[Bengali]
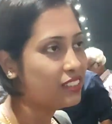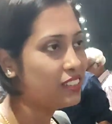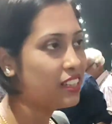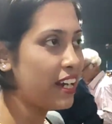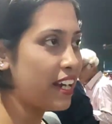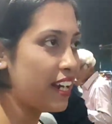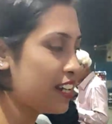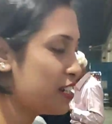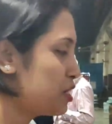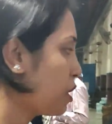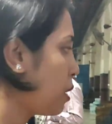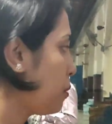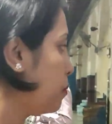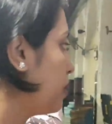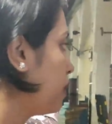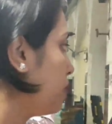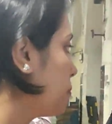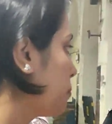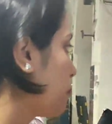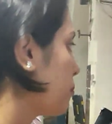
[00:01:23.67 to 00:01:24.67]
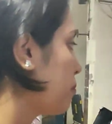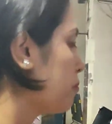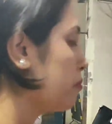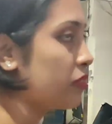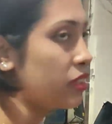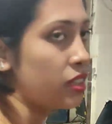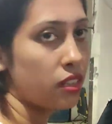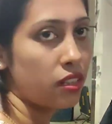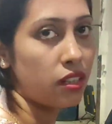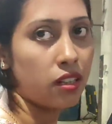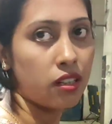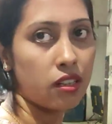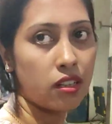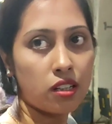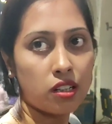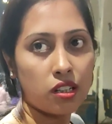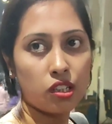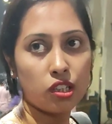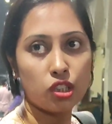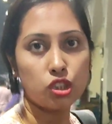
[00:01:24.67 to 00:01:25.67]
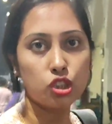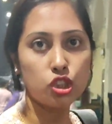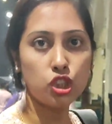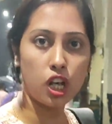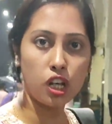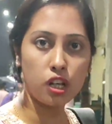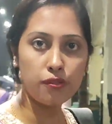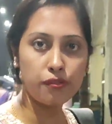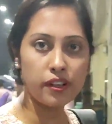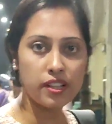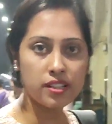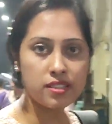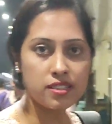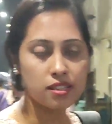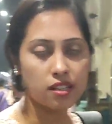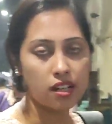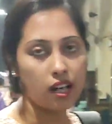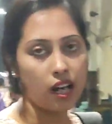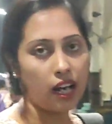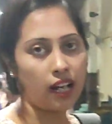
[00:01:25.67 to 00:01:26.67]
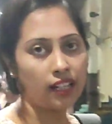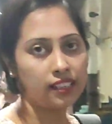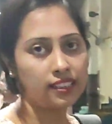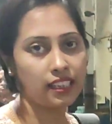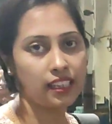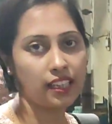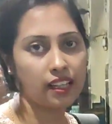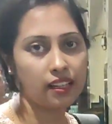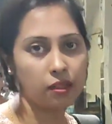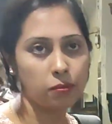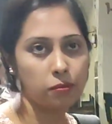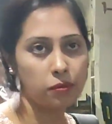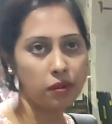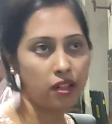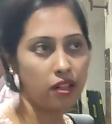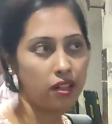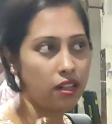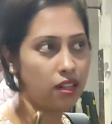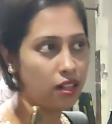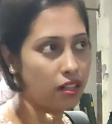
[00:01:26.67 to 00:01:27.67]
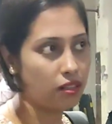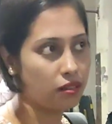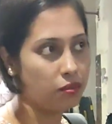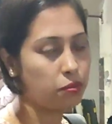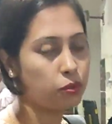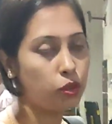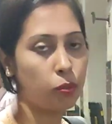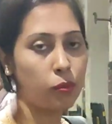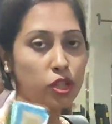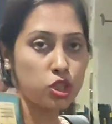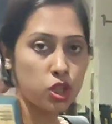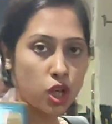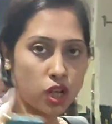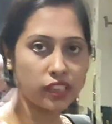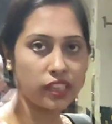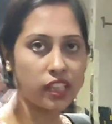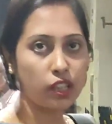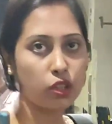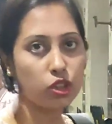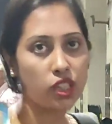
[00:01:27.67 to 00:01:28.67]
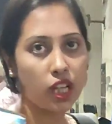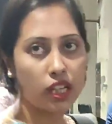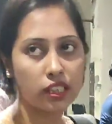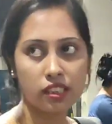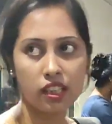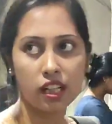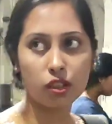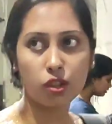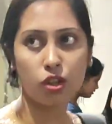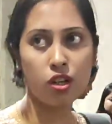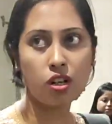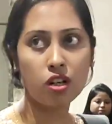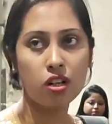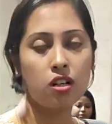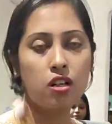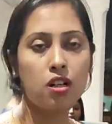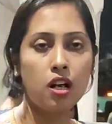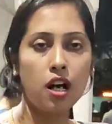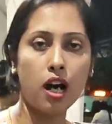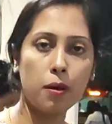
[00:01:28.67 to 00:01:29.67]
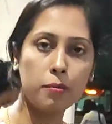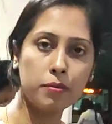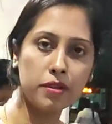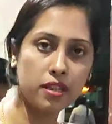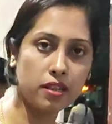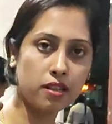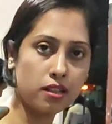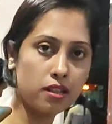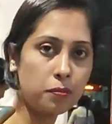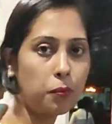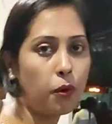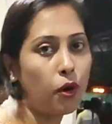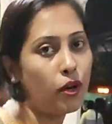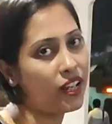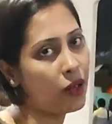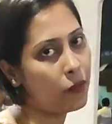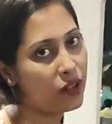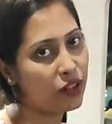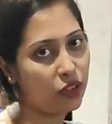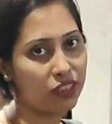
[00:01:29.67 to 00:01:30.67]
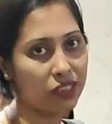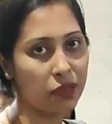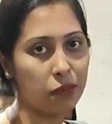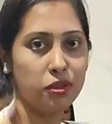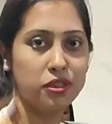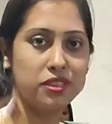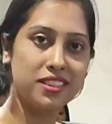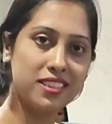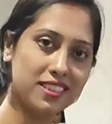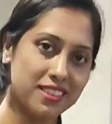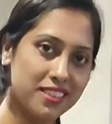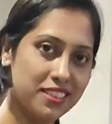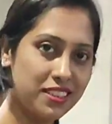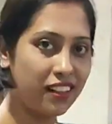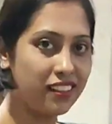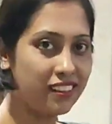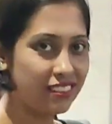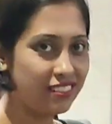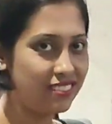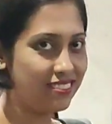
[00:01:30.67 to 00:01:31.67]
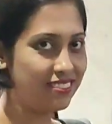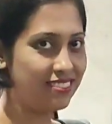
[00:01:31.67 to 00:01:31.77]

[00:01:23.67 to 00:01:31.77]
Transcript: তো এইসবই চলো ফ্রেন্ডস আজকে তোমরা সঙ্গে থাকো সাথে থাকো আমি পরে আবার কথা বলছি চলো